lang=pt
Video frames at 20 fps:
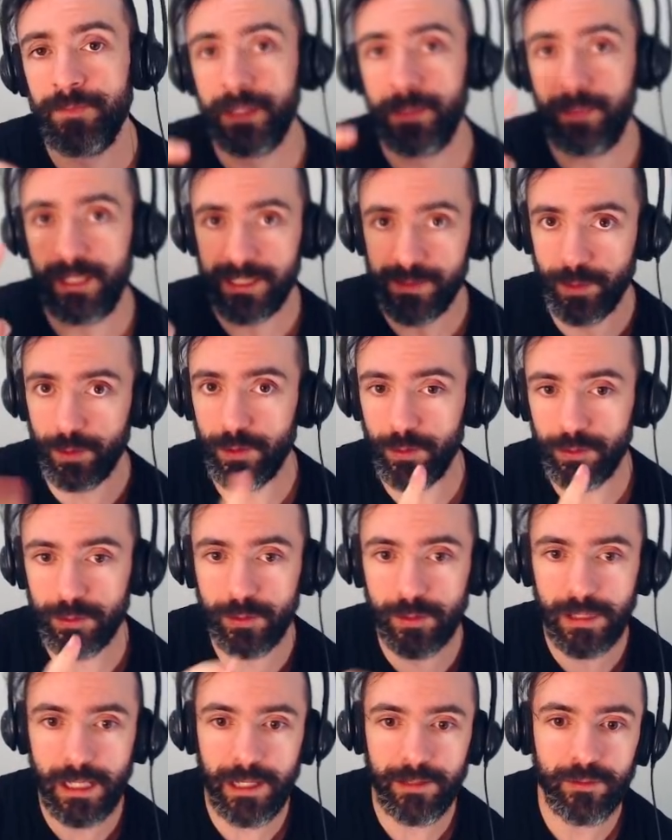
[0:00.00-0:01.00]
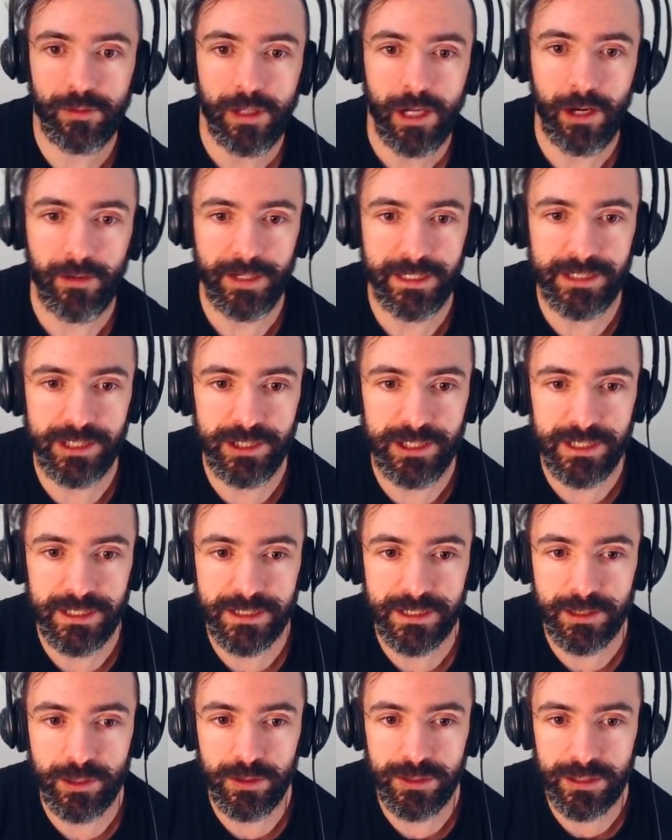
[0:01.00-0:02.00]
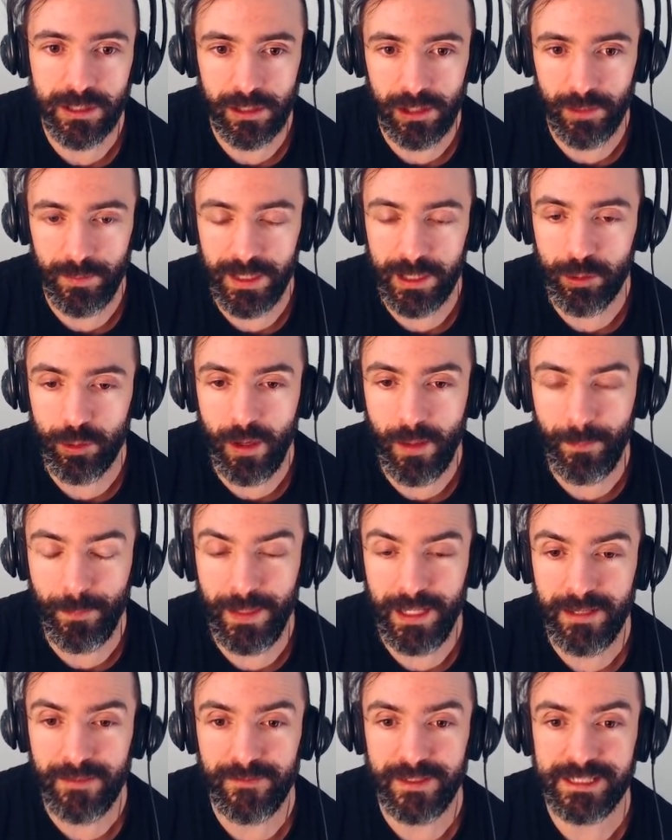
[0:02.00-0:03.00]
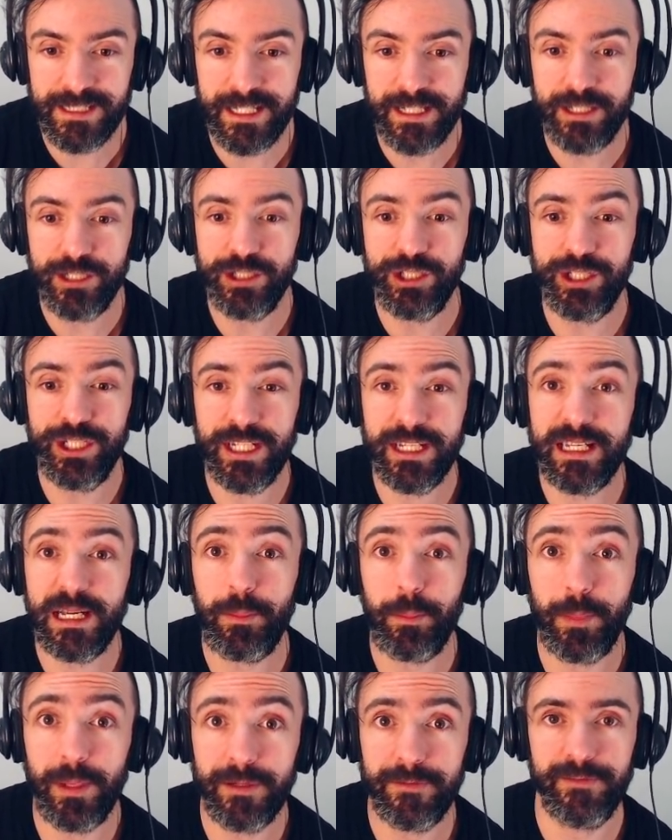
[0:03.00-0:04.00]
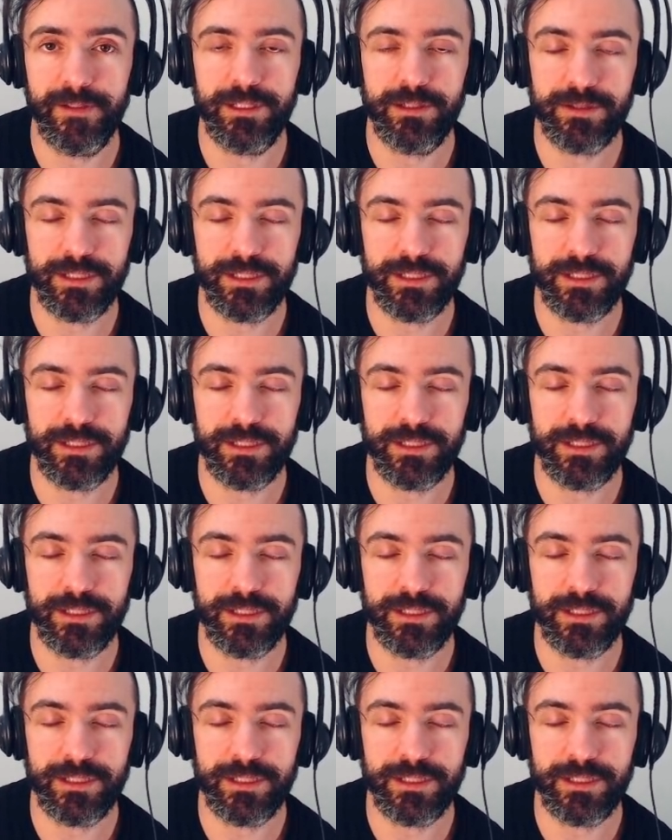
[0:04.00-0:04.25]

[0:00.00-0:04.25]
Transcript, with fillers: Mas por outro lado, a Riot diz que o escalonamento com AP vai ser giga buffed,